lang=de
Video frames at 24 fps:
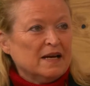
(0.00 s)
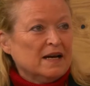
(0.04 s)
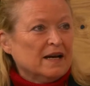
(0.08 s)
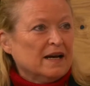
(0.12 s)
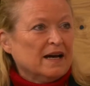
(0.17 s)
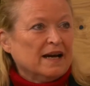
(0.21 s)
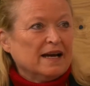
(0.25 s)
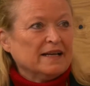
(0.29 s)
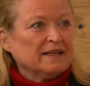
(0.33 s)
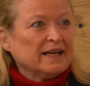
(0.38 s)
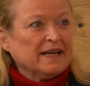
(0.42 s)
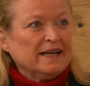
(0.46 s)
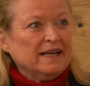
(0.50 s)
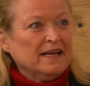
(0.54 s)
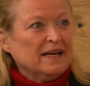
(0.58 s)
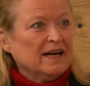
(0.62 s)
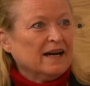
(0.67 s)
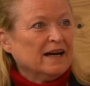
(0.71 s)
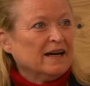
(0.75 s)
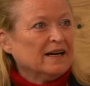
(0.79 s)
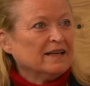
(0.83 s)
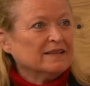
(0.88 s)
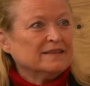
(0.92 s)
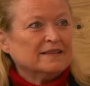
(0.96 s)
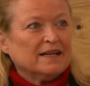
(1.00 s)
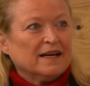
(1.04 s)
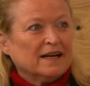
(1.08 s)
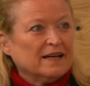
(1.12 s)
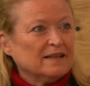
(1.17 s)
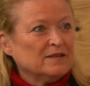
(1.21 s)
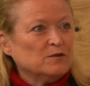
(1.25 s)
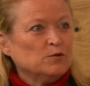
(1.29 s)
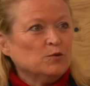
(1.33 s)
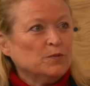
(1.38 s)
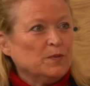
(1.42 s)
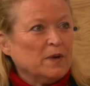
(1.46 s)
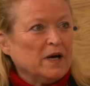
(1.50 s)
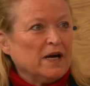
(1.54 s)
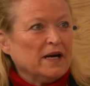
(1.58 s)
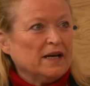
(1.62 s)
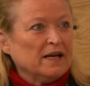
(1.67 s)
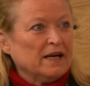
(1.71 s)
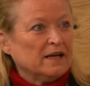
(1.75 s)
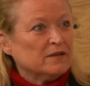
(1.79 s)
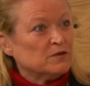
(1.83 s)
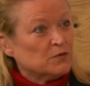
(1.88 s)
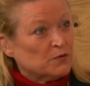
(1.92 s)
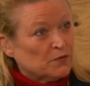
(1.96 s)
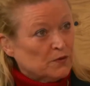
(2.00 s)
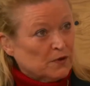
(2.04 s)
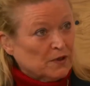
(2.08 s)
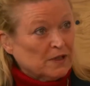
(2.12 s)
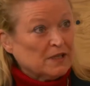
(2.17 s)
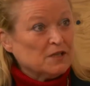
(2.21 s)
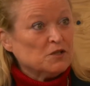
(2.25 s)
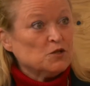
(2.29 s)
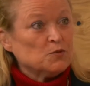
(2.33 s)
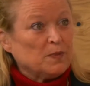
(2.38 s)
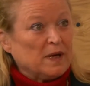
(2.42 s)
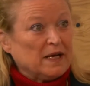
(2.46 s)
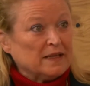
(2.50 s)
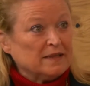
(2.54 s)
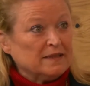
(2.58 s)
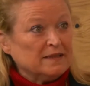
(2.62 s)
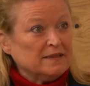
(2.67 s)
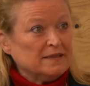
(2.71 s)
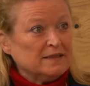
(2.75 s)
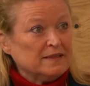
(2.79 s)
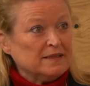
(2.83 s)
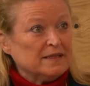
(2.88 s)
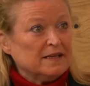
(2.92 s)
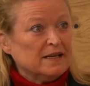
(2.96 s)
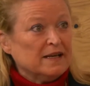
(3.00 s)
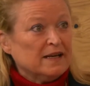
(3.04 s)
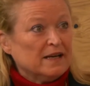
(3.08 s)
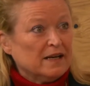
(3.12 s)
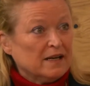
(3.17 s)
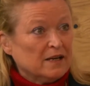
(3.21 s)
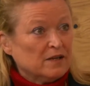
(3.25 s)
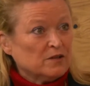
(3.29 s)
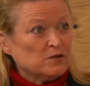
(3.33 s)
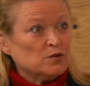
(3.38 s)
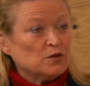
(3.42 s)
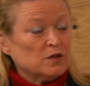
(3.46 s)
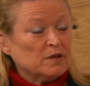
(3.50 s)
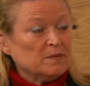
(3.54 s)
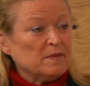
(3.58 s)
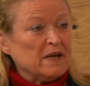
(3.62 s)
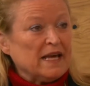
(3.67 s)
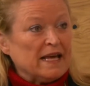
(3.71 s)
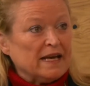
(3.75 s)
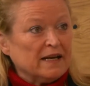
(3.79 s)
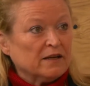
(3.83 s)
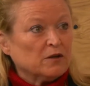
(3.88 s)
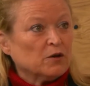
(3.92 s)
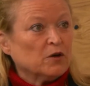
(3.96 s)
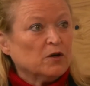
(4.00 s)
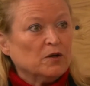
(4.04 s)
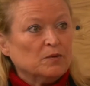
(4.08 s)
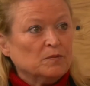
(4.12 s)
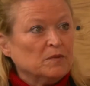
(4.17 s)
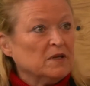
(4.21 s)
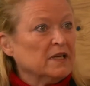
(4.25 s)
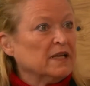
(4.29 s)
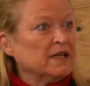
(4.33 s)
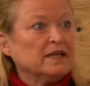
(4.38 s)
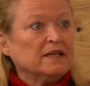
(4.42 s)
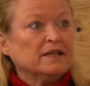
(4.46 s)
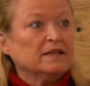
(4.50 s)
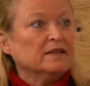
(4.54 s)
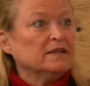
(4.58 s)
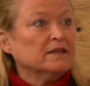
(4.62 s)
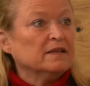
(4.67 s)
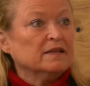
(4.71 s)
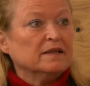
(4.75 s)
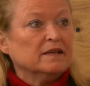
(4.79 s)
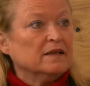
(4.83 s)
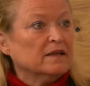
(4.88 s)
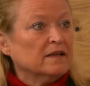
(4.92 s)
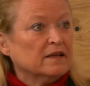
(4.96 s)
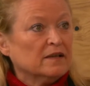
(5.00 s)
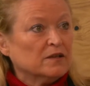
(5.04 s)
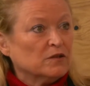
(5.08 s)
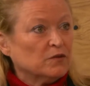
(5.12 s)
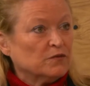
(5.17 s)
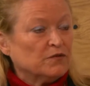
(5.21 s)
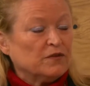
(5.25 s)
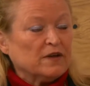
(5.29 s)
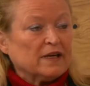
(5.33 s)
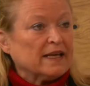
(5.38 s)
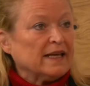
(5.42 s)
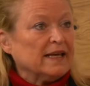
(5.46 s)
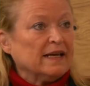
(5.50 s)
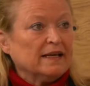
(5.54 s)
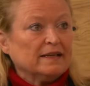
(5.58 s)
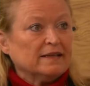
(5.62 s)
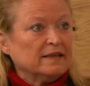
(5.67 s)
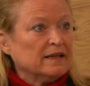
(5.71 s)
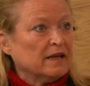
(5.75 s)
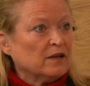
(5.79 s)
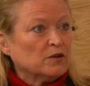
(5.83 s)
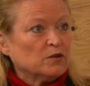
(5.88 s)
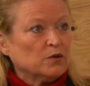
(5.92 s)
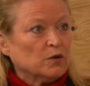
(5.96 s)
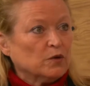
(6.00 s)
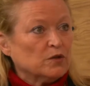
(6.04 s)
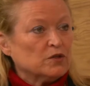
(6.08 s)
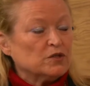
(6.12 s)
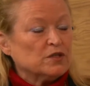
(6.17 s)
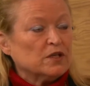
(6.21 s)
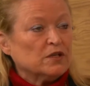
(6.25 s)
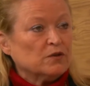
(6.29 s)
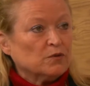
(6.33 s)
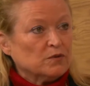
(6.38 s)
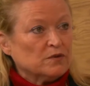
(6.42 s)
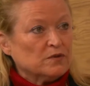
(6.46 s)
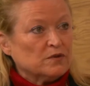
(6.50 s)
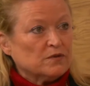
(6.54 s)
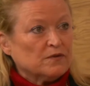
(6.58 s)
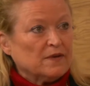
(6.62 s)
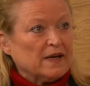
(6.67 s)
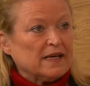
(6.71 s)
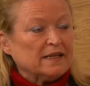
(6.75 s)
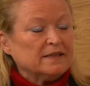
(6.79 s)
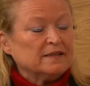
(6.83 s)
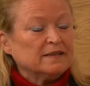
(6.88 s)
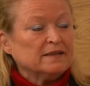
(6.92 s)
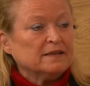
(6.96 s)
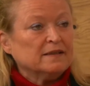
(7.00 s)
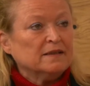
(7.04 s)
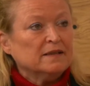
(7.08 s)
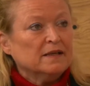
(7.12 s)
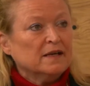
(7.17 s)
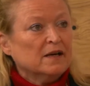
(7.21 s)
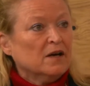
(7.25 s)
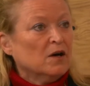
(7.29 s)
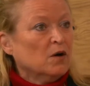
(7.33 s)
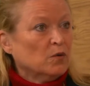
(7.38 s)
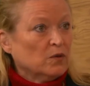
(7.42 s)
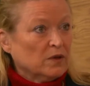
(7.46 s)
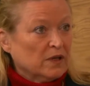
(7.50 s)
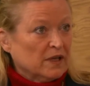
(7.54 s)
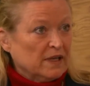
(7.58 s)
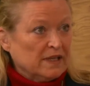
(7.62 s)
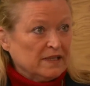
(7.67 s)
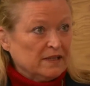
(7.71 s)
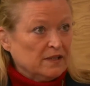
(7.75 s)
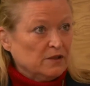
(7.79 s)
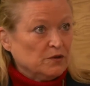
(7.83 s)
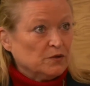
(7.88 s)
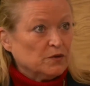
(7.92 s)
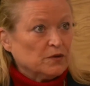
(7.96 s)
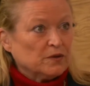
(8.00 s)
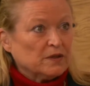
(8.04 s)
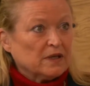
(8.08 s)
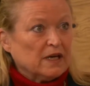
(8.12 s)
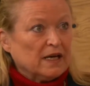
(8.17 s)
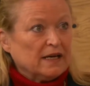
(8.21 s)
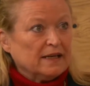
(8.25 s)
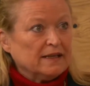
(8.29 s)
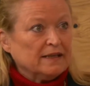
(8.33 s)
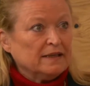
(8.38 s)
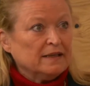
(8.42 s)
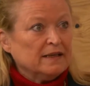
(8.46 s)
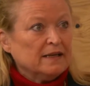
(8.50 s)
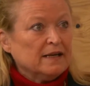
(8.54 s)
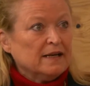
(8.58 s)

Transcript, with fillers: ein Riad, ein Dubai. Also wirklich spannend äh, zu dem herkömmlichen äh, Verkehren nach Deutschland und so weiter oder in die Türkei.